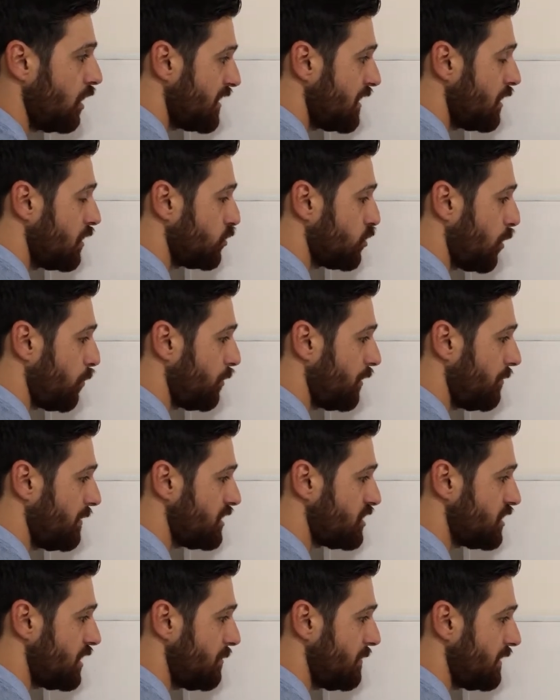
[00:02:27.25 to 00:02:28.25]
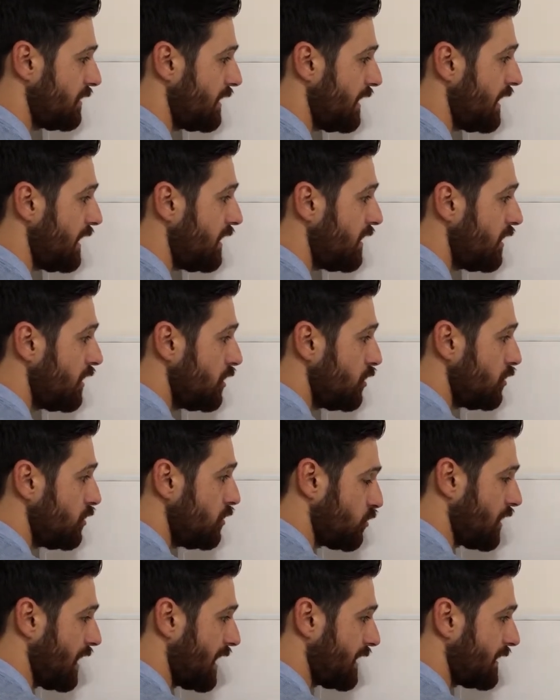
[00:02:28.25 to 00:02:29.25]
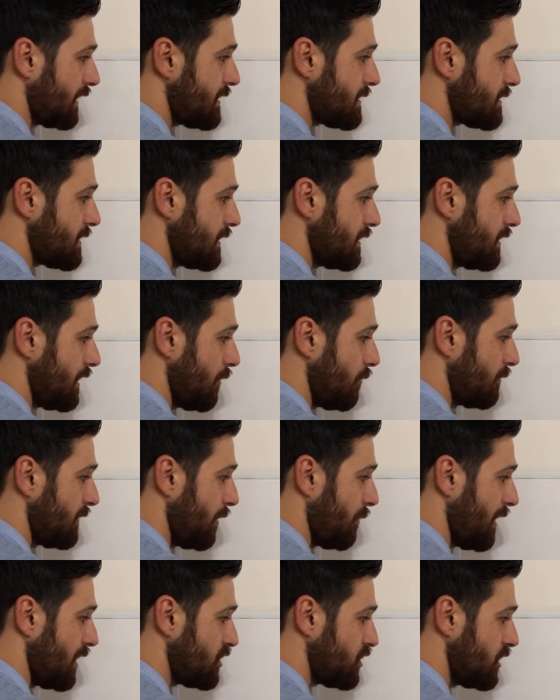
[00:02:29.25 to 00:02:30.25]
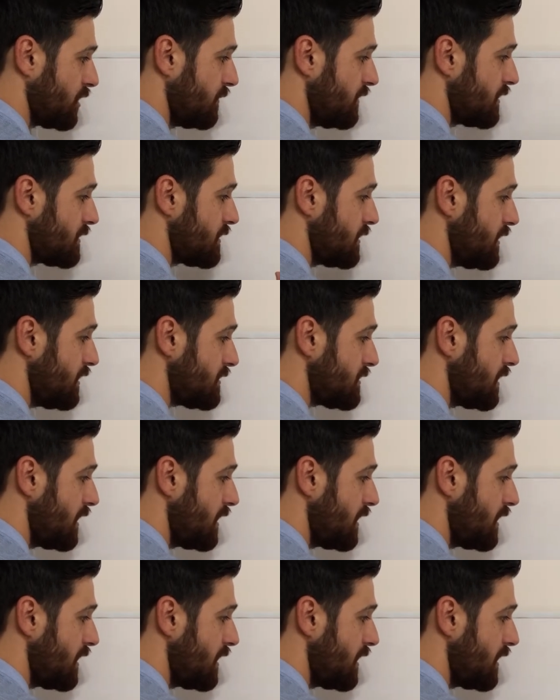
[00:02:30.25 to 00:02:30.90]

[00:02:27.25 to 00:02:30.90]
Toplama işleminde yukarıdaki sayıdan da başlayabilirsiniz.